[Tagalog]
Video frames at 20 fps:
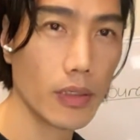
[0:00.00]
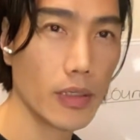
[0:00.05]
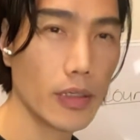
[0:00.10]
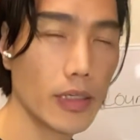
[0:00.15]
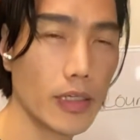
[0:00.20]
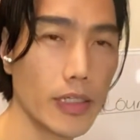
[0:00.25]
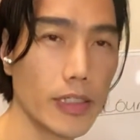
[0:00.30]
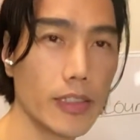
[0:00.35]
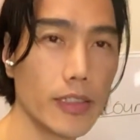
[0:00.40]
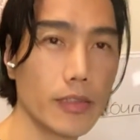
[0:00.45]

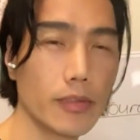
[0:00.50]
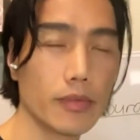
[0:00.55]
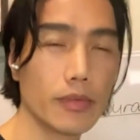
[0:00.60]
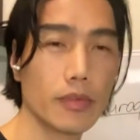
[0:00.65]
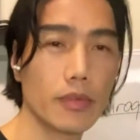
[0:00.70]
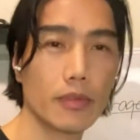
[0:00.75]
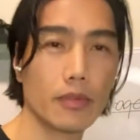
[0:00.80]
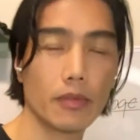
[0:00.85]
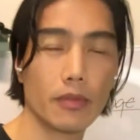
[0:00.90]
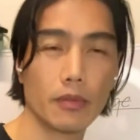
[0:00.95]
Hi,
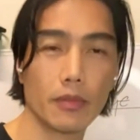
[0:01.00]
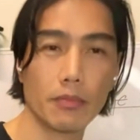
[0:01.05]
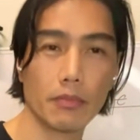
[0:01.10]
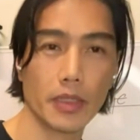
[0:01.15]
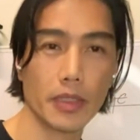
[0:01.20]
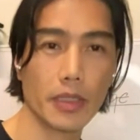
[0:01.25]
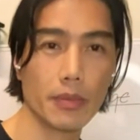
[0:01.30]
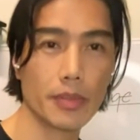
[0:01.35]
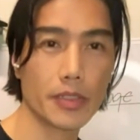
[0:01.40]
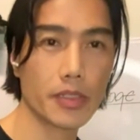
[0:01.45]
my
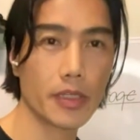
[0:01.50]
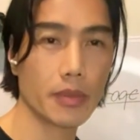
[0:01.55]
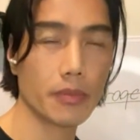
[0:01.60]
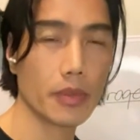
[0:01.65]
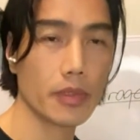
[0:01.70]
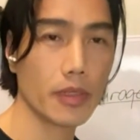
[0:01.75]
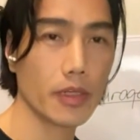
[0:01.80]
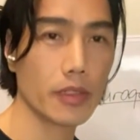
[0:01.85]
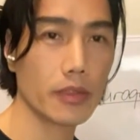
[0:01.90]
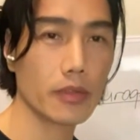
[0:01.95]
name is Ken
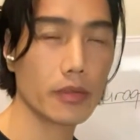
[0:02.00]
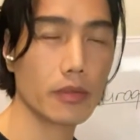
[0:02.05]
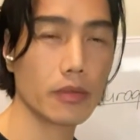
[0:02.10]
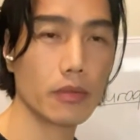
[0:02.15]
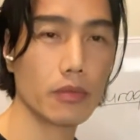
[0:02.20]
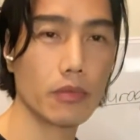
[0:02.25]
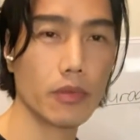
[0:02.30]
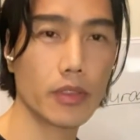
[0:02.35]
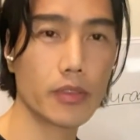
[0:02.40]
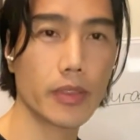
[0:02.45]
Magat.
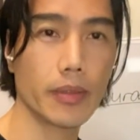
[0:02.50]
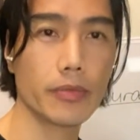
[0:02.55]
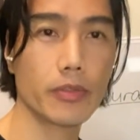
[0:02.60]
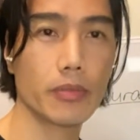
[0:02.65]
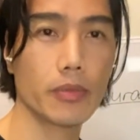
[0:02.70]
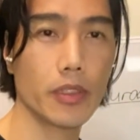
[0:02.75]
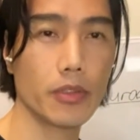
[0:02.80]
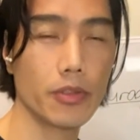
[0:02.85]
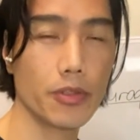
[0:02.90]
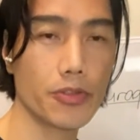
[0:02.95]
Welcome to
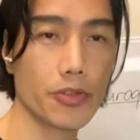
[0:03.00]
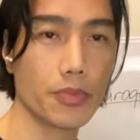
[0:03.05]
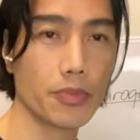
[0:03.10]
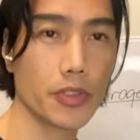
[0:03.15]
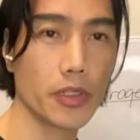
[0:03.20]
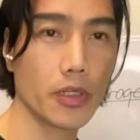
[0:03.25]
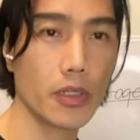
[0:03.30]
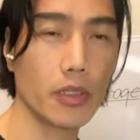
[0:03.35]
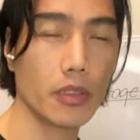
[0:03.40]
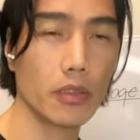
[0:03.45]
my YouTube
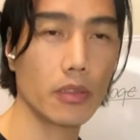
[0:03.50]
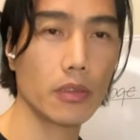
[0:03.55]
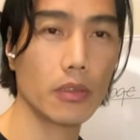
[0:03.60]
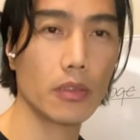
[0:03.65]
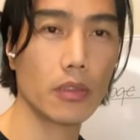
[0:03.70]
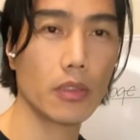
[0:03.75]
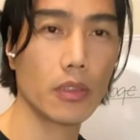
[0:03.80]
channel.